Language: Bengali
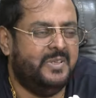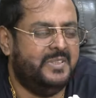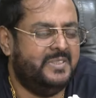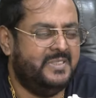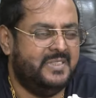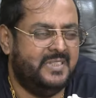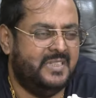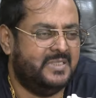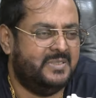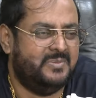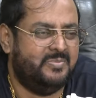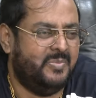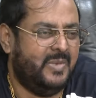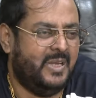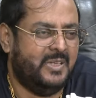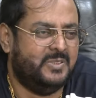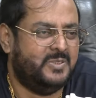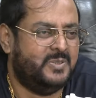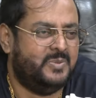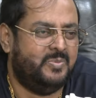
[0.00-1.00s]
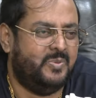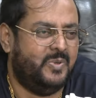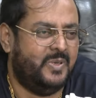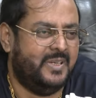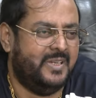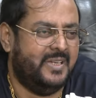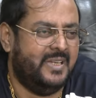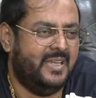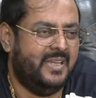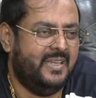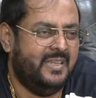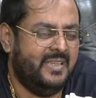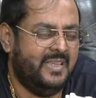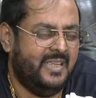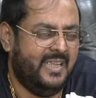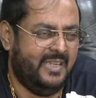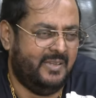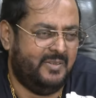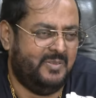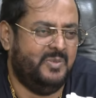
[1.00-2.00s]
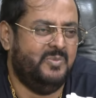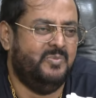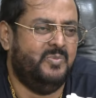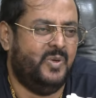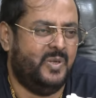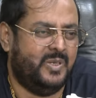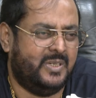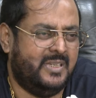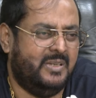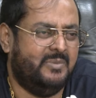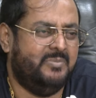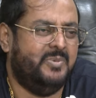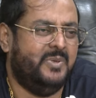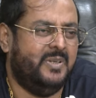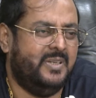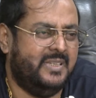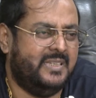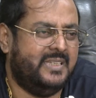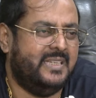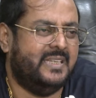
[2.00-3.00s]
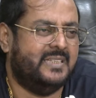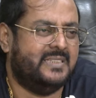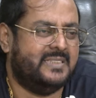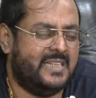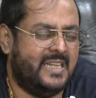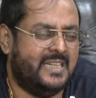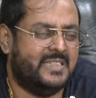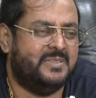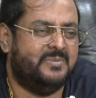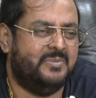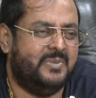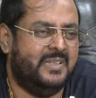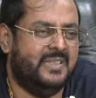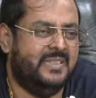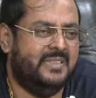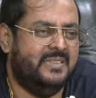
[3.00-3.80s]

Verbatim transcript: ওই ড্রেস মানুষ পরে না এখন বরখা পরলে কি আর সাজবে